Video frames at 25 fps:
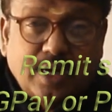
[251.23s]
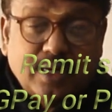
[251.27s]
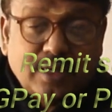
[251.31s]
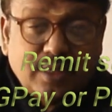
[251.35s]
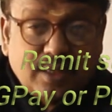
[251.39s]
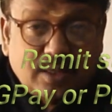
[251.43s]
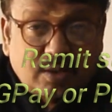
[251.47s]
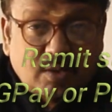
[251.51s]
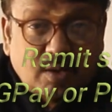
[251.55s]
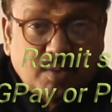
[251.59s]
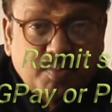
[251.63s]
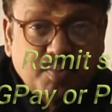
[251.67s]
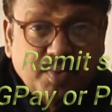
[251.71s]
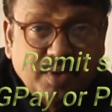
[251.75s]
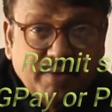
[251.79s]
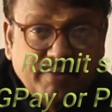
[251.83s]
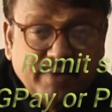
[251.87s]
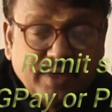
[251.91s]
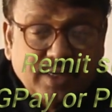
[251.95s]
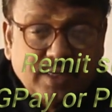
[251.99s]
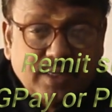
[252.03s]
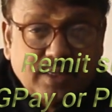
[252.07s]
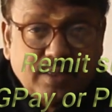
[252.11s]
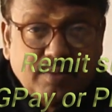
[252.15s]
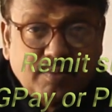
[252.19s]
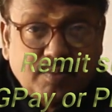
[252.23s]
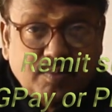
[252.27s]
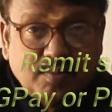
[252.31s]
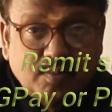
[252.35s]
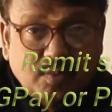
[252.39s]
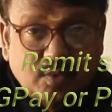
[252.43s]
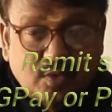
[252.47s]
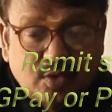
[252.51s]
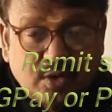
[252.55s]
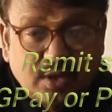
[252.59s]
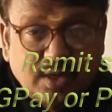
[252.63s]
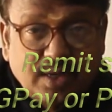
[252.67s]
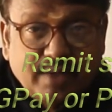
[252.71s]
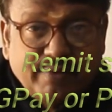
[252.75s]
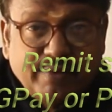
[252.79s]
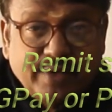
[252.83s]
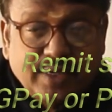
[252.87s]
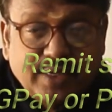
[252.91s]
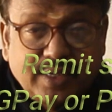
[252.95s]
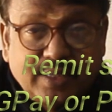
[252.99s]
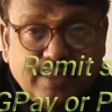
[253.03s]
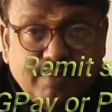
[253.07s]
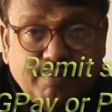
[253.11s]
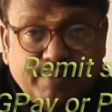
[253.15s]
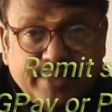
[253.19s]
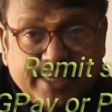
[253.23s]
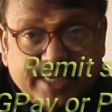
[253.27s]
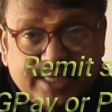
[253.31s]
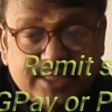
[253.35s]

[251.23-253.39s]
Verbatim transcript: ஆனால் டாப் லெவலில் போர்டு லெவலில்